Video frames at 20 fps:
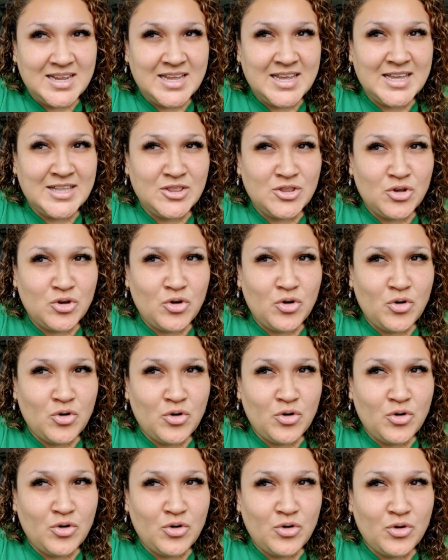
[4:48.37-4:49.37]
que
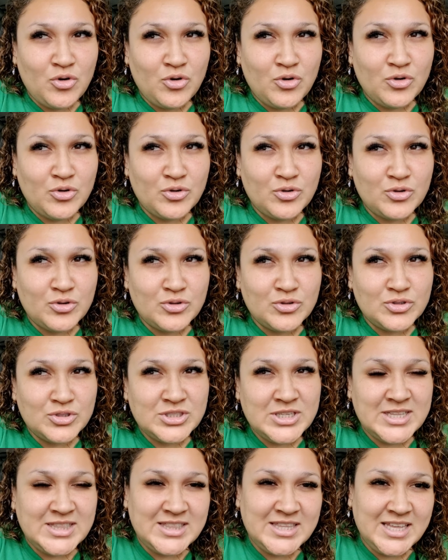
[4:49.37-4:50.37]
no,
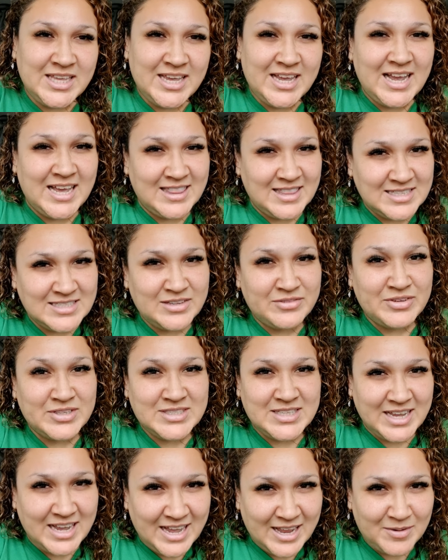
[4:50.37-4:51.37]
sentí ganas de
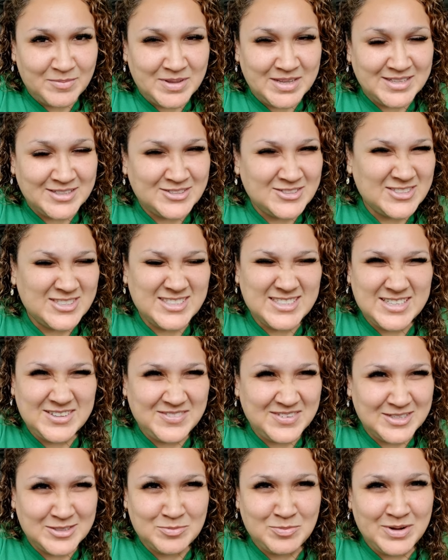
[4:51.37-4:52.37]
festejarme. No sé si
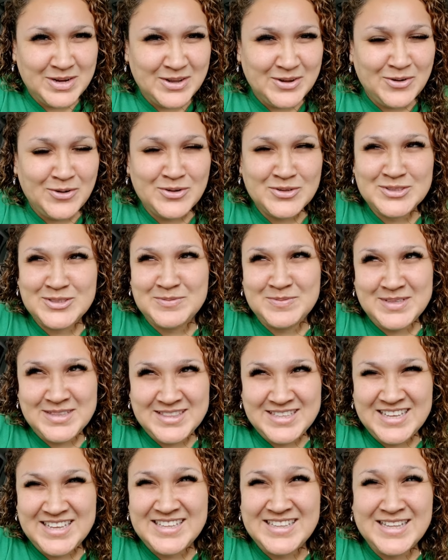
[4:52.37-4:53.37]
me explico o si me
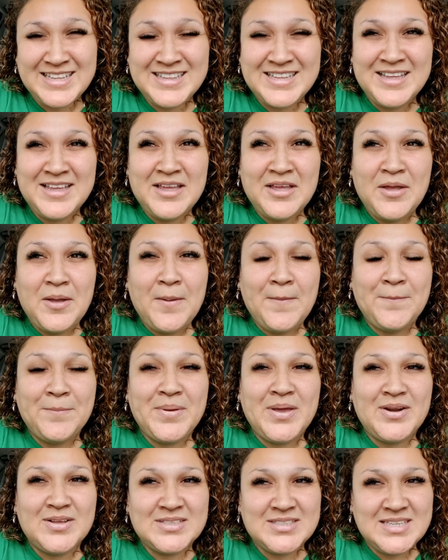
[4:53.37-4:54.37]
entienden,
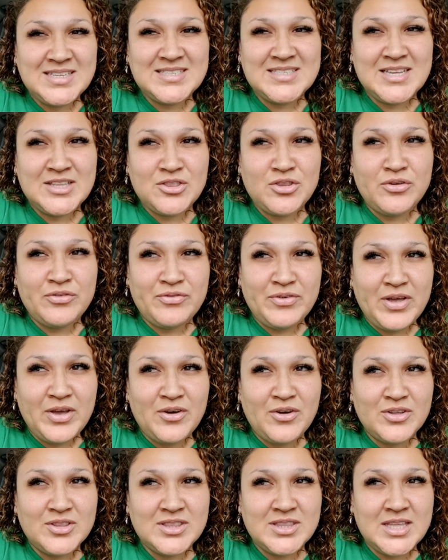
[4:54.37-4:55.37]
pero sí, siento
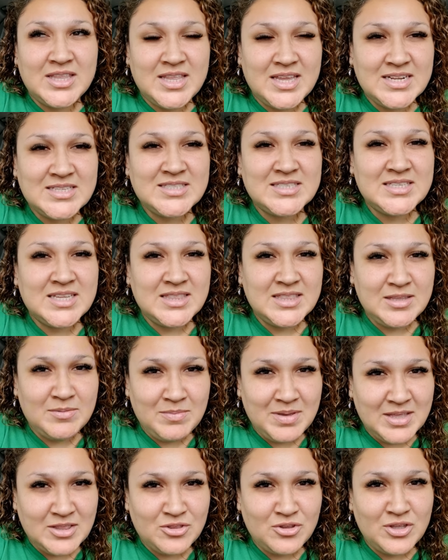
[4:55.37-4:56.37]
feo tener este
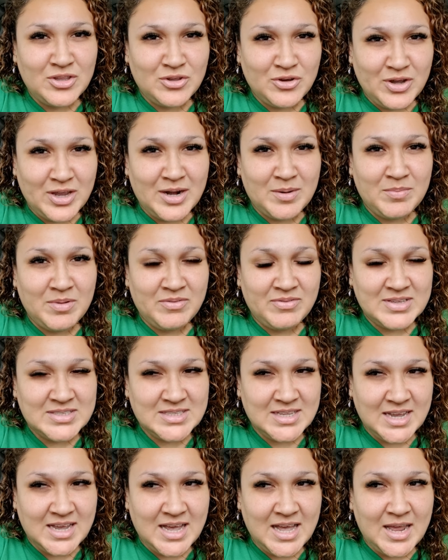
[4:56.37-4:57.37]
sentimiento de no quererme
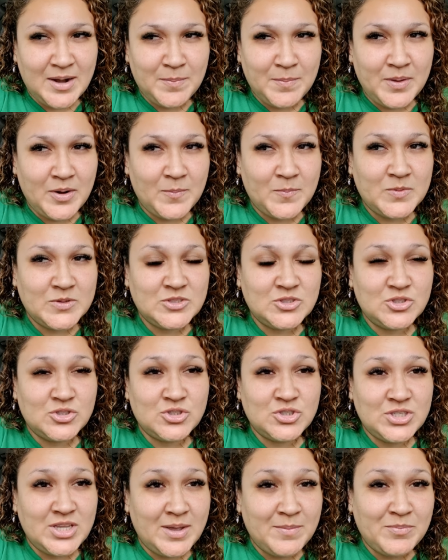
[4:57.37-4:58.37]
festejar, pero pues no
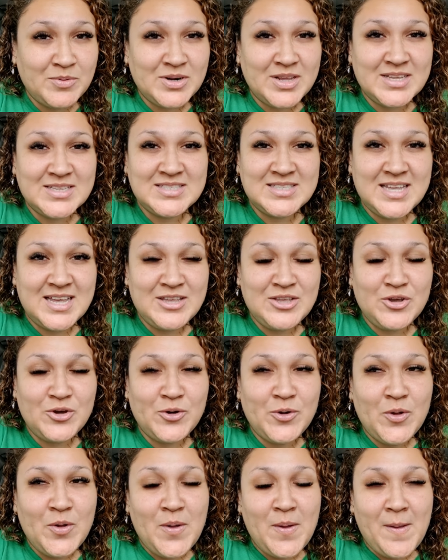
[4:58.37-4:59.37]
sé por qué este
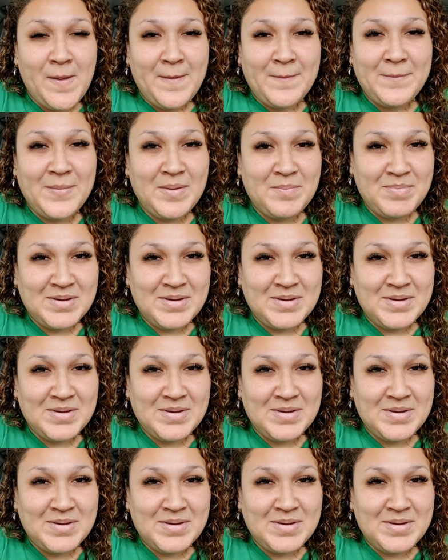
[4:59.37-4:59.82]
año me